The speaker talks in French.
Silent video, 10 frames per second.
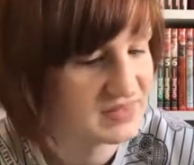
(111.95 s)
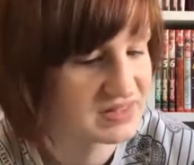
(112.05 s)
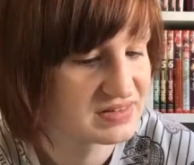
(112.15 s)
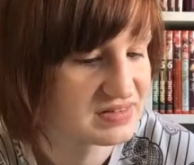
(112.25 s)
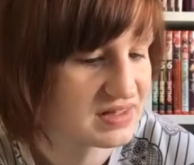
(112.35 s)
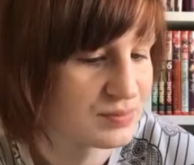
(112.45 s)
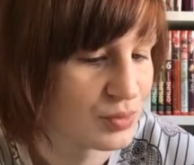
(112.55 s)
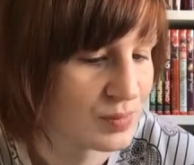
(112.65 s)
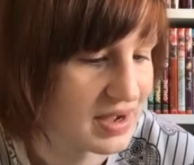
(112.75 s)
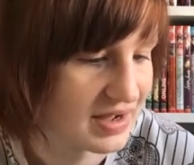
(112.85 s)
des animaux
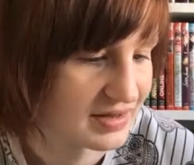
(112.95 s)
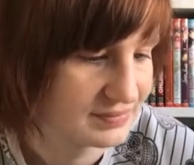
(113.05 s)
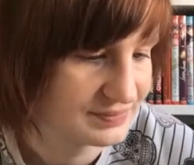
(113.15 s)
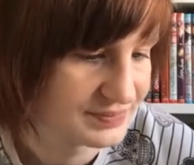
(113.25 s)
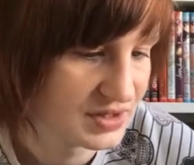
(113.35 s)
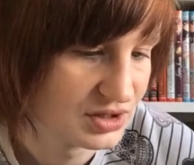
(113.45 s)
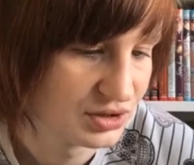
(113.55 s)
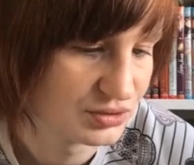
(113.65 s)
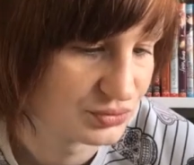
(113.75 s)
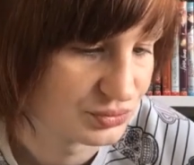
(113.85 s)
marins
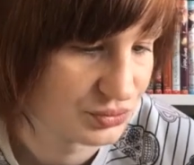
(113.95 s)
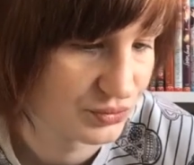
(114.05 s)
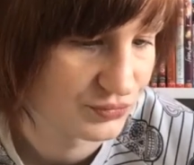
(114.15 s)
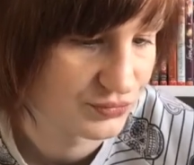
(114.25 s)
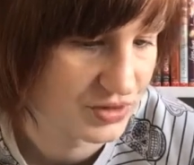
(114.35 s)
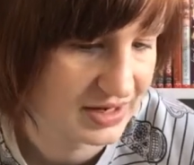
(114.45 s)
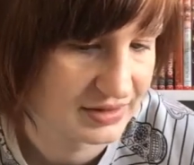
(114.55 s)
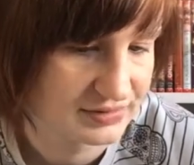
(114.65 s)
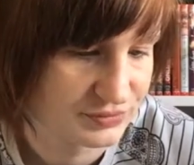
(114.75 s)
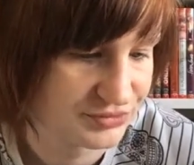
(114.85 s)
donc euh,
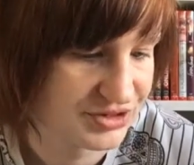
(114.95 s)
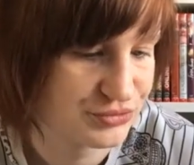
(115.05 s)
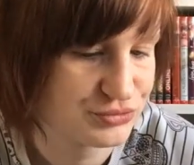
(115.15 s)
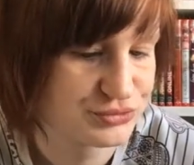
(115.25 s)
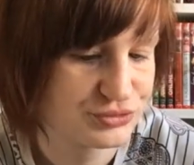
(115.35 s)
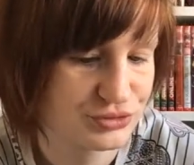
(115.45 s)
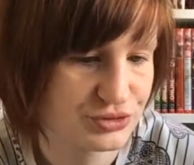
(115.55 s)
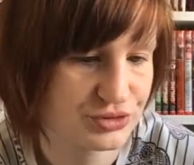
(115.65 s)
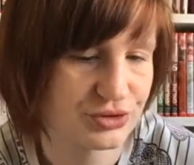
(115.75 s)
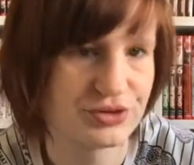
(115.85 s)
voilà, on a
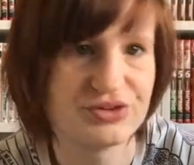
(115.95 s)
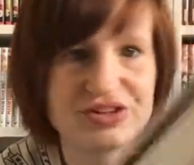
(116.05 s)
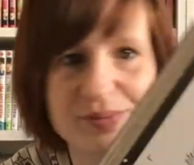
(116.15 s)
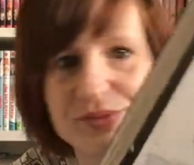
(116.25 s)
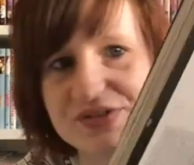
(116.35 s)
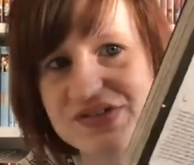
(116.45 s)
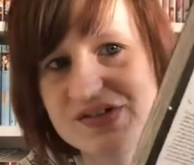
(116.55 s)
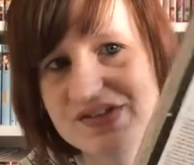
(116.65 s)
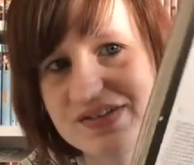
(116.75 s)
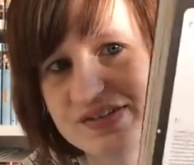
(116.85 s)
toujours euh, des
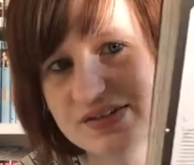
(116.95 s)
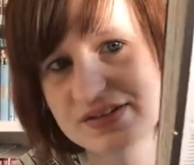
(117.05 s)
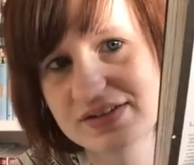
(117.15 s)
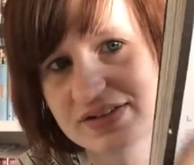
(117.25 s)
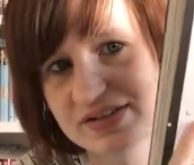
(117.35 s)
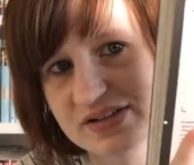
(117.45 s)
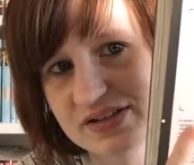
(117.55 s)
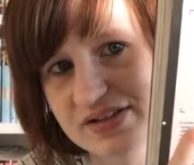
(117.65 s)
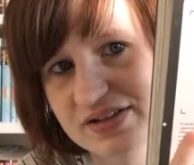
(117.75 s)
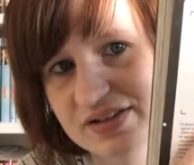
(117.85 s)
petites
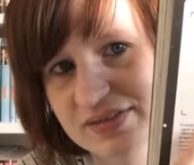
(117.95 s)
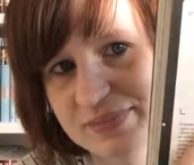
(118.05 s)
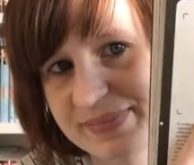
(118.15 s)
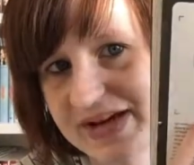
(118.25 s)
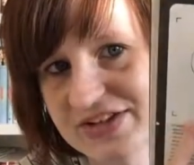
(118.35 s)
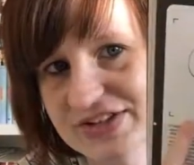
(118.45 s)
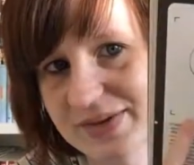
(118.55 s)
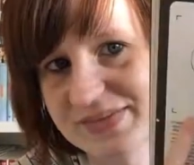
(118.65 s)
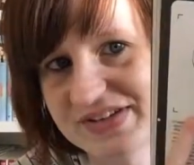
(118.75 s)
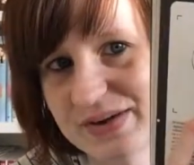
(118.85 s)
pages
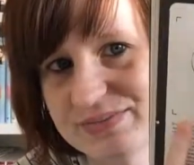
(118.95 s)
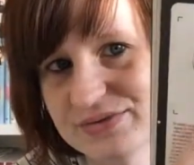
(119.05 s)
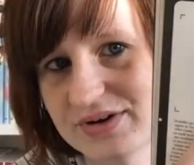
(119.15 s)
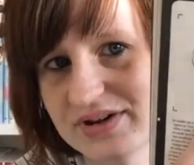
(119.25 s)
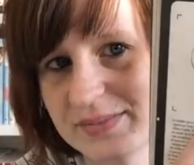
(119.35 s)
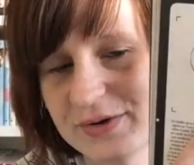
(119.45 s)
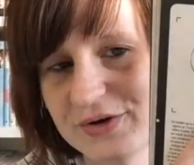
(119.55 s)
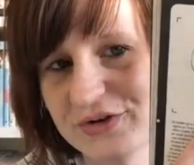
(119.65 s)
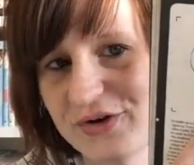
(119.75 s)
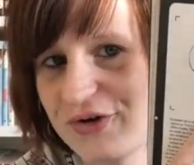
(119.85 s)
comme ça pour en
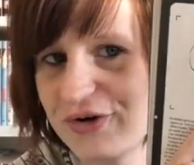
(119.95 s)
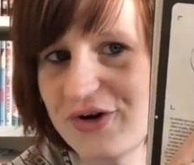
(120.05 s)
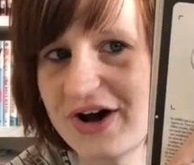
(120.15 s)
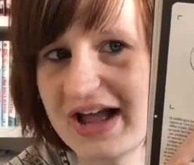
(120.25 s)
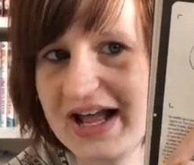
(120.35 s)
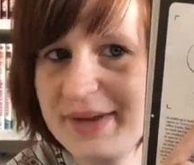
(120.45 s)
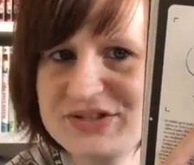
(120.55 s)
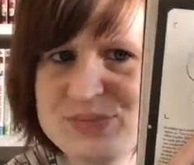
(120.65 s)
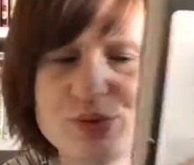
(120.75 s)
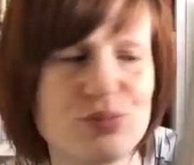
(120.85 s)
apprendre encore un
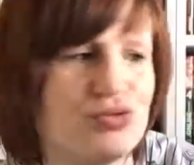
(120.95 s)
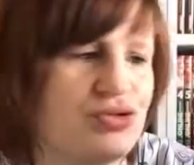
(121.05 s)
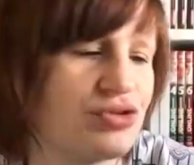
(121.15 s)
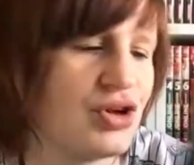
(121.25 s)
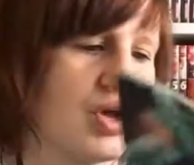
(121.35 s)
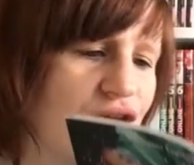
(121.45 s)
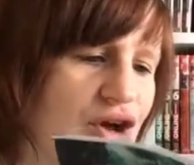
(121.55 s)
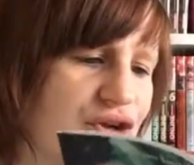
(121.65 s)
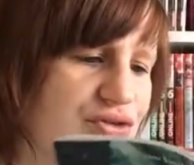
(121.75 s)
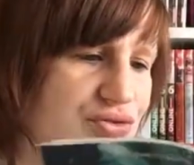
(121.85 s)
petit peu plus
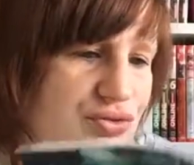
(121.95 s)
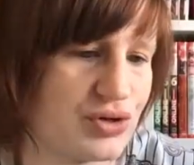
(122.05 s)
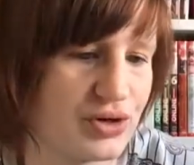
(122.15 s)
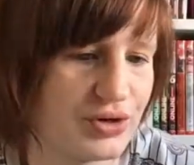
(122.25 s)
sur